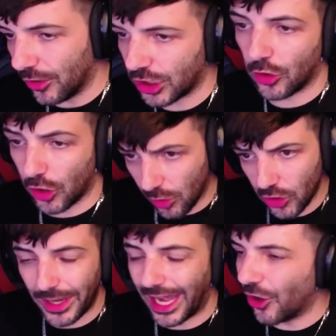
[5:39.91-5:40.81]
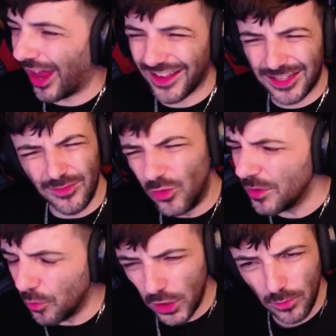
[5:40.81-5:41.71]
O sea, el rollo, cuando venían oleadas muy,
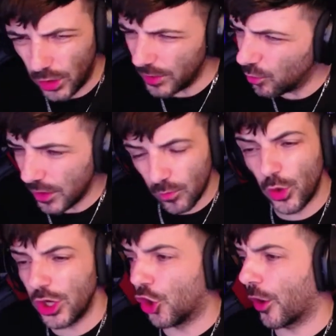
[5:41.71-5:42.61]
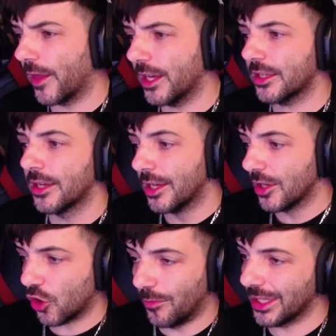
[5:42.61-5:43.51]
muy, muy, muy, muy gordas,
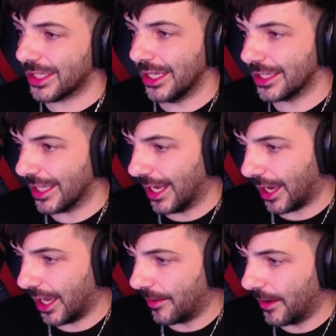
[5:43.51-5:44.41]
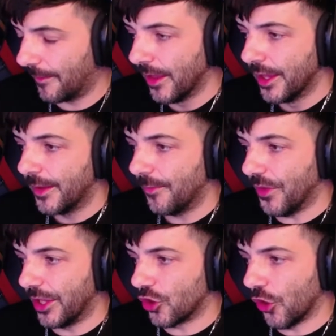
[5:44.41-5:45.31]
con más gente se lagueaba.
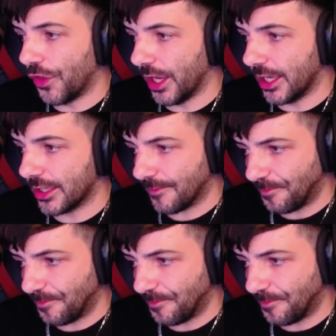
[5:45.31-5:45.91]
Entonces,